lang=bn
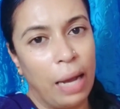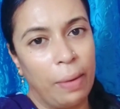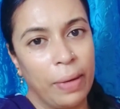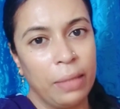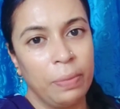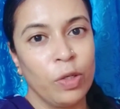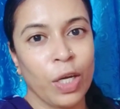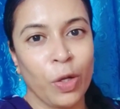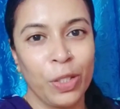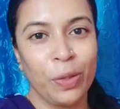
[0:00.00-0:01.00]
আবার এই ভিডিওটা
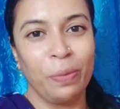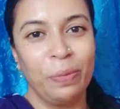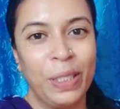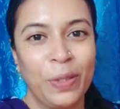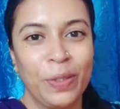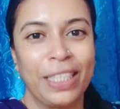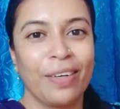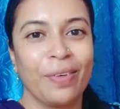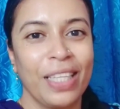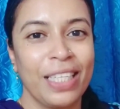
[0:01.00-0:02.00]
কদিন ধরে ভিডিও ঠিকঠাক
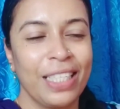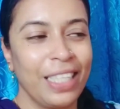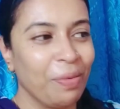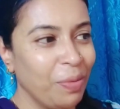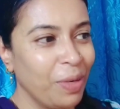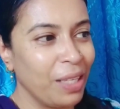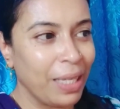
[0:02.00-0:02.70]
করে দিচ্ছিলাম না বলে